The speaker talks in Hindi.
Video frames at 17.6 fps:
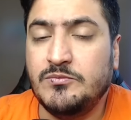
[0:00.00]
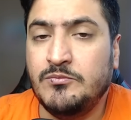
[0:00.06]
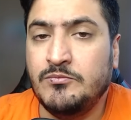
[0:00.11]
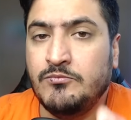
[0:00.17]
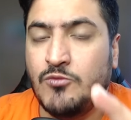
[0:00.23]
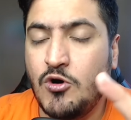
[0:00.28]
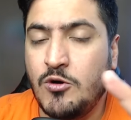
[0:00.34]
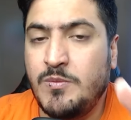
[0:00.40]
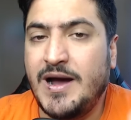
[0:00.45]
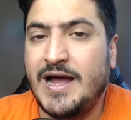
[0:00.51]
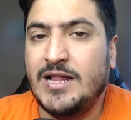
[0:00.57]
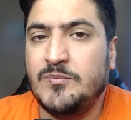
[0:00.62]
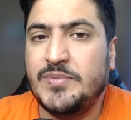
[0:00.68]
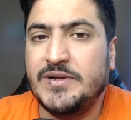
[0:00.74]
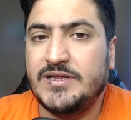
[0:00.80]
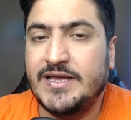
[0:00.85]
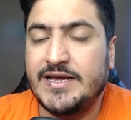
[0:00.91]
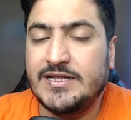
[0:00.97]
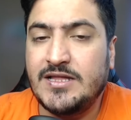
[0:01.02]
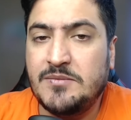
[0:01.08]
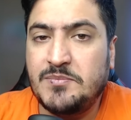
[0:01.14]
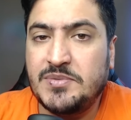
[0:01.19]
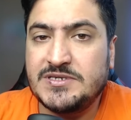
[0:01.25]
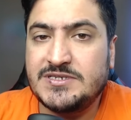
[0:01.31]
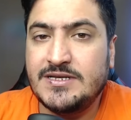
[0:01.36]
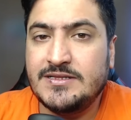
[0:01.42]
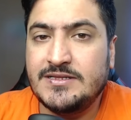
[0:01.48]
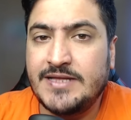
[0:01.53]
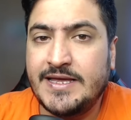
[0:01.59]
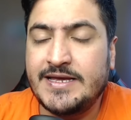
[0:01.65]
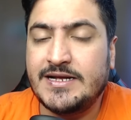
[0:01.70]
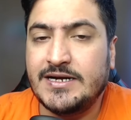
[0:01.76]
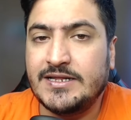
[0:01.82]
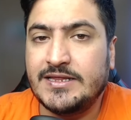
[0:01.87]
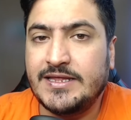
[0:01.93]
मोबाइल पे देखना पसंद नहीं
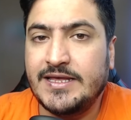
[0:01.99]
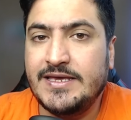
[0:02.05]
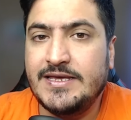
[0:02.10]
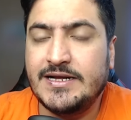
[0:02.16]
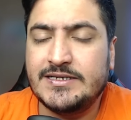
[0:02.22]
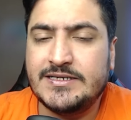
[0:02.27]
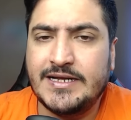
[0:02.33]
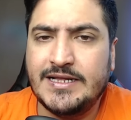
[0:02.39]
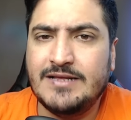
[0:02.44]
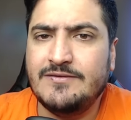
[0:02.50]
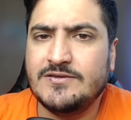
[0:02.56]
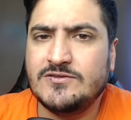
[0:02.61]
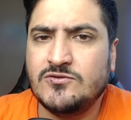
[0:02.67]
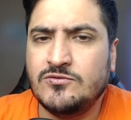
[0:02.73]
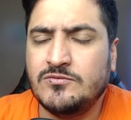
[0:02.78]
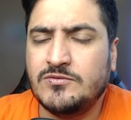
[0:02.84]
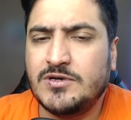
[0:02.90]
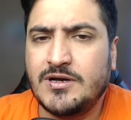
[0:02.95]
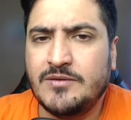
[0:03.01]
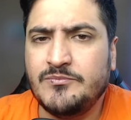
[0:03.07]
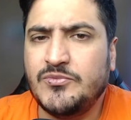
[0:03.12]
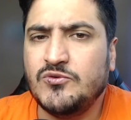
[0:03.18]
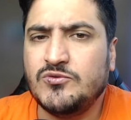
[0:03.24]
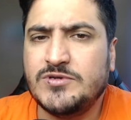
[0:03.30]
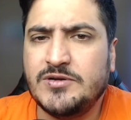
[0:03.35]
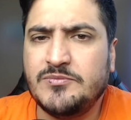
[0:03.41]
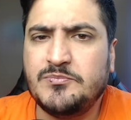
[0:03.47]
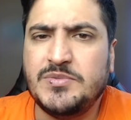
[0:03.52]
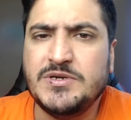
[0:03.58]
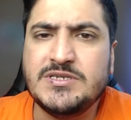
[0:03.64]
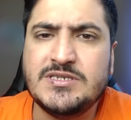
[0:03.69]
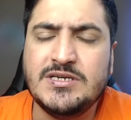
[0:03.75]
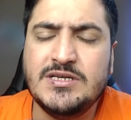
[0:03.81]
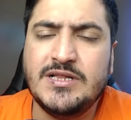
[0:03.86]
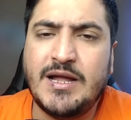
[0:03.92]
करते या टेलीविजन कंप्यूटर
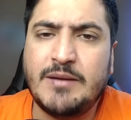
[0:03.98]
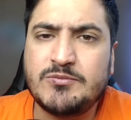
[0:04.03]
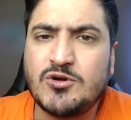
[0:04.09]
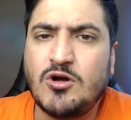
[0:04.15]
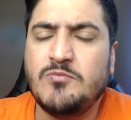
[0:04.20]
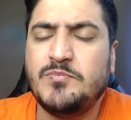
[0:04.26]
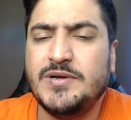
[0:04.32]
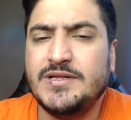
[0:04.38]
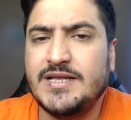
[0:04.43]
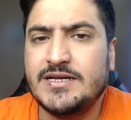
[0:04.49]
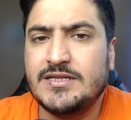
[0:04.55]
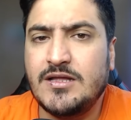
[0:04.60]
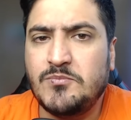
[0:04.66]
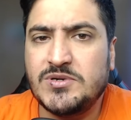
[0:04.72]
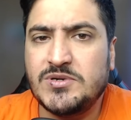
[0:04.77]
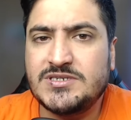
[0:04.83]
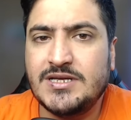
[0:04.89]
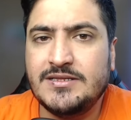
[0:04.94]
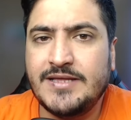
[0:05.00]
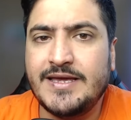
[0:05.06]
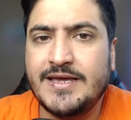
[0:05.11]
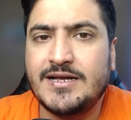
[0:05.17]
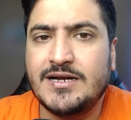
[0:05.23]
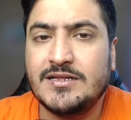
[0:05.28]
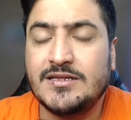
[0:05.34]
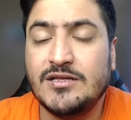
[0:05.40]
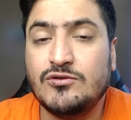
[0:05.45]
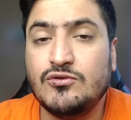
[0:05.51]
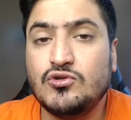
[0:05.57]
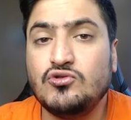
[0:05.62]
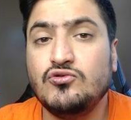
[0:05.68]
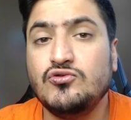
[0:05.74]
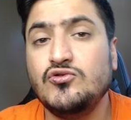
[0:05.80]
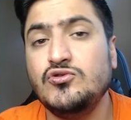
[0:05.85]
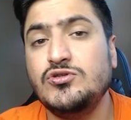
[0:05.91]
पीसी लैपटॉप पे देखना पसंद नहीं करते तो
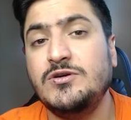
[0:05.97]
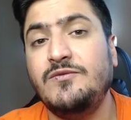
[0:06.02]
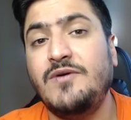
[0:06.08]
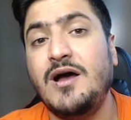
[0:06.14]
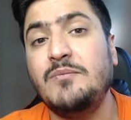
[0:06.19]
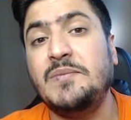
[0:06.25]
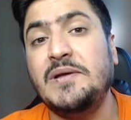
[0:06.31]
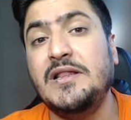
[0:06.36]
सोचो जो वहां पे